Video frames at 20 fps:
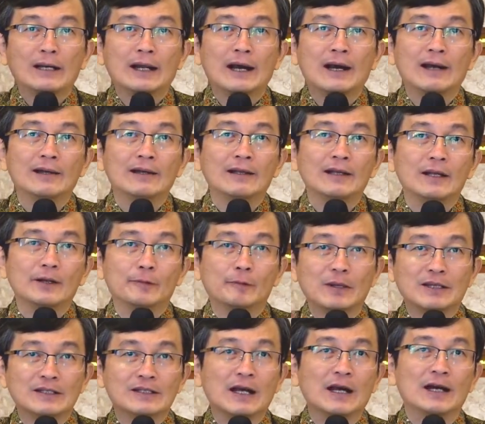hari
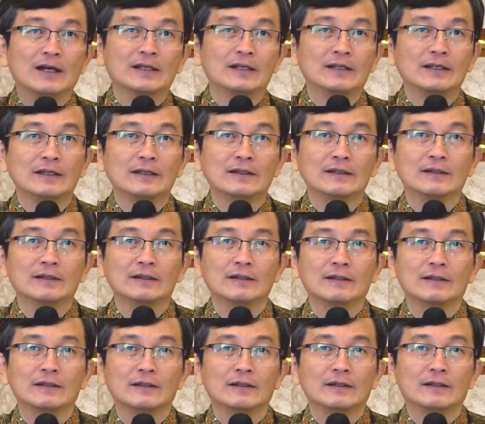lepas hari
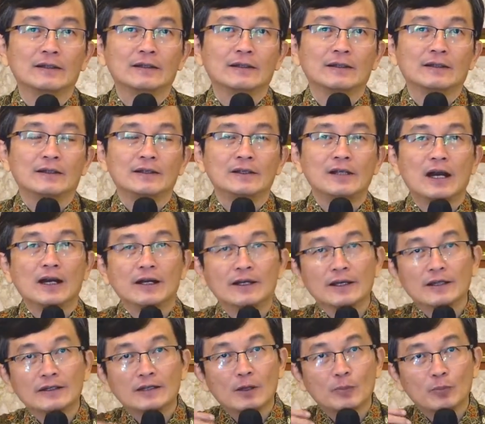yang
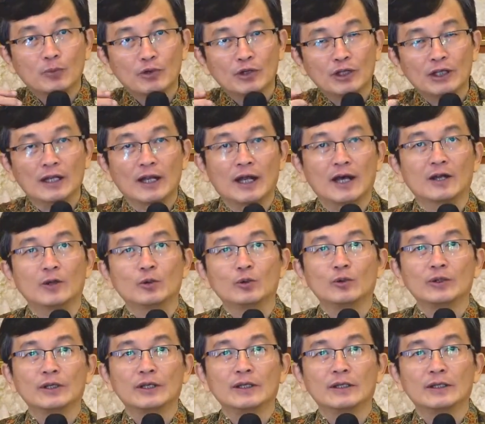kita boleh
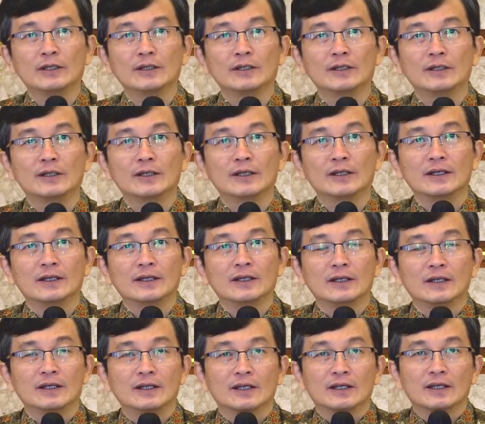lalui.
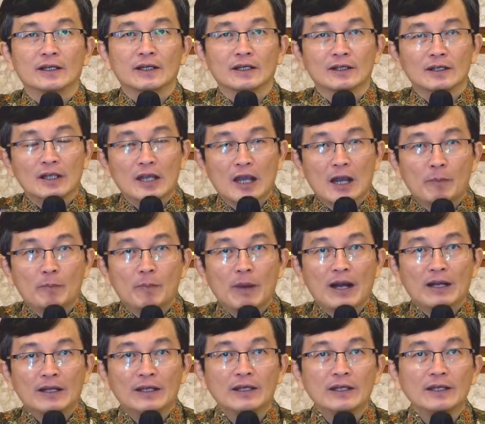Ketika
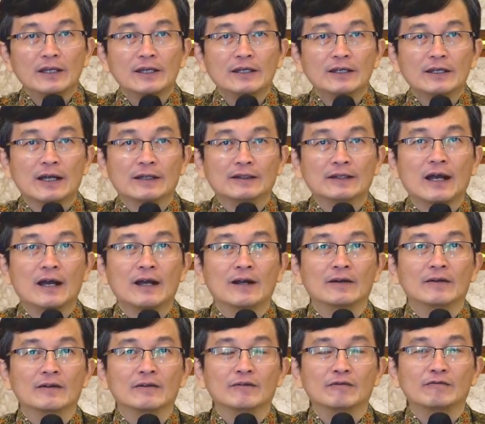pagi
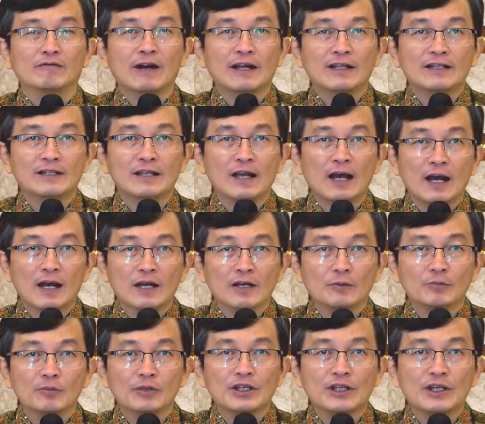datang, fajar
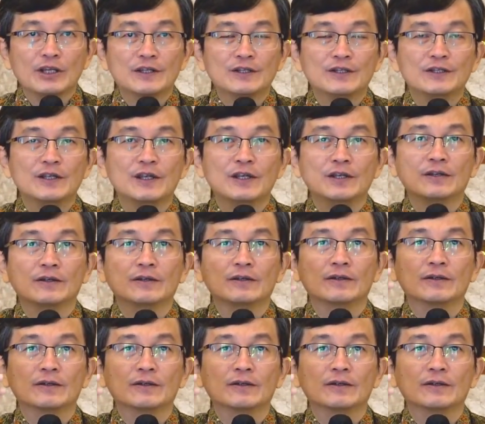menyingsing.